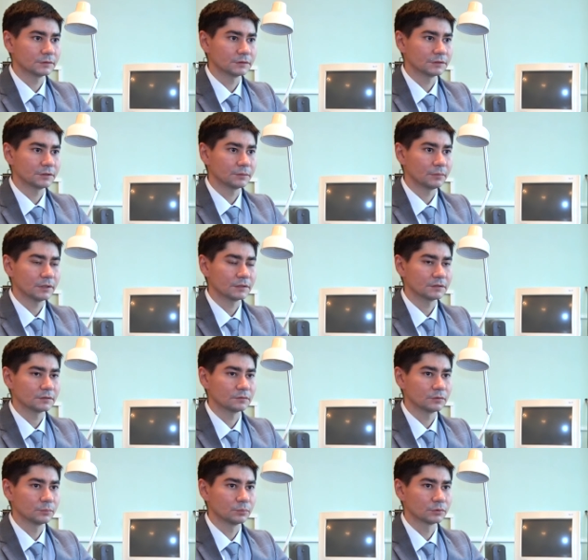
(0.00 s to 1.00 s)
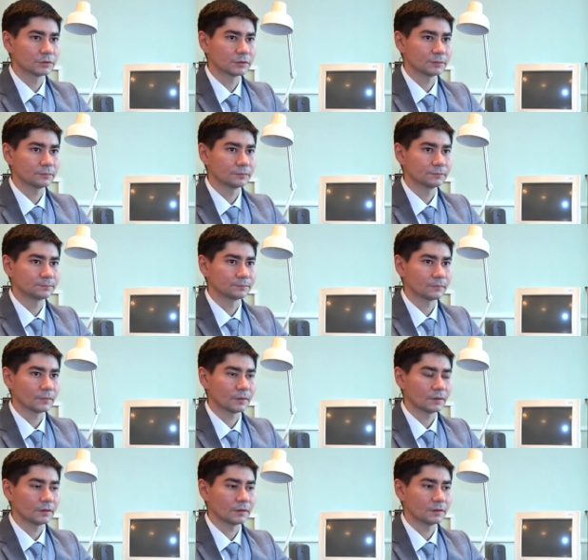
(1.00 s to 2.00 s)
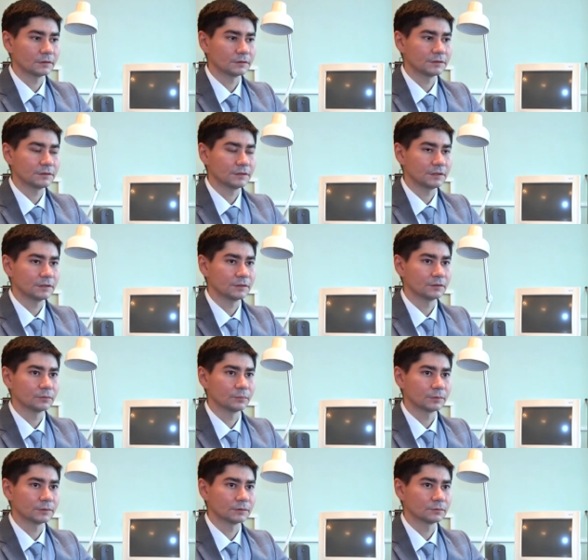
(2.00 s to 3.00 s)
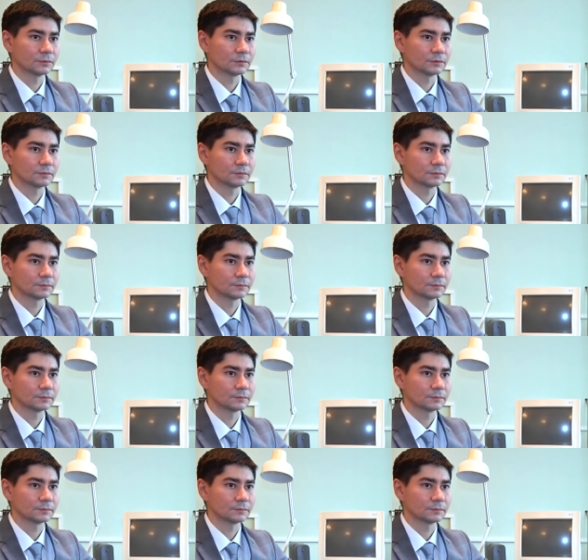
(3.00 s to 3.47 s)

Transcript: заниматься выпуском э, серийного производства.